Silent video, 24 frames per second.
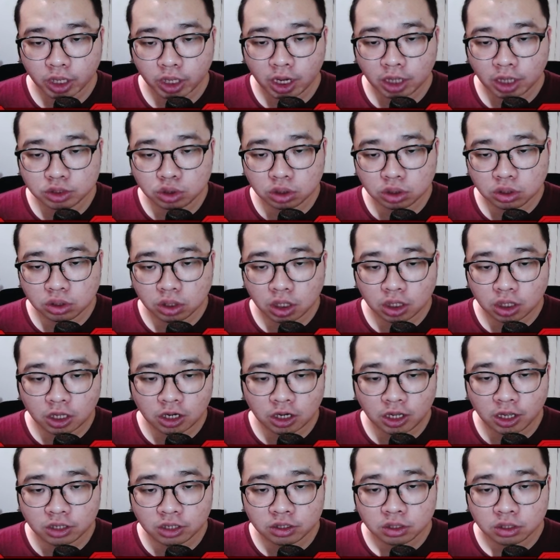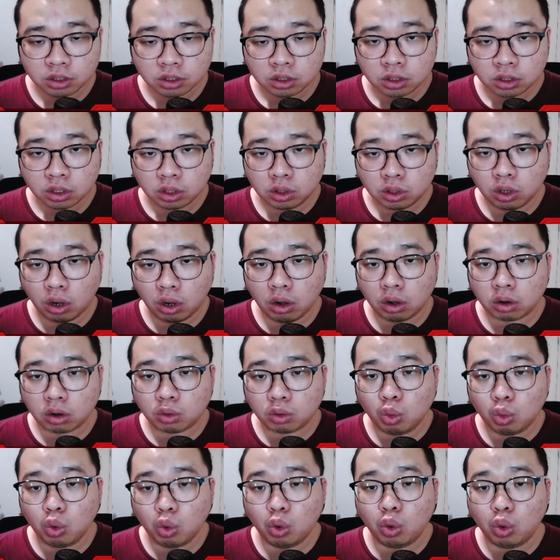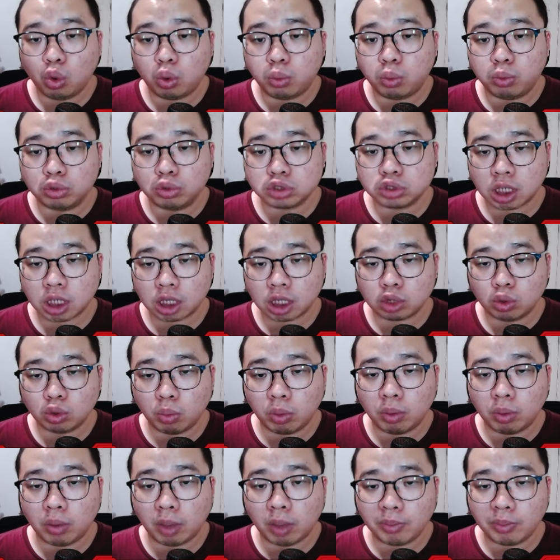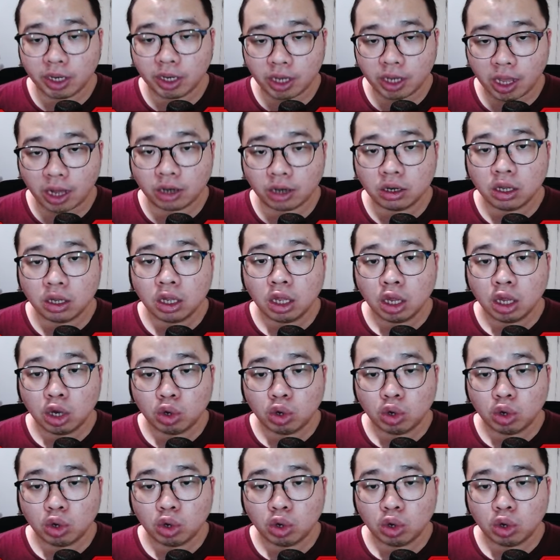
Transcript: Oke lanjut, kita lihat. Dor, uh buset 25 miliar,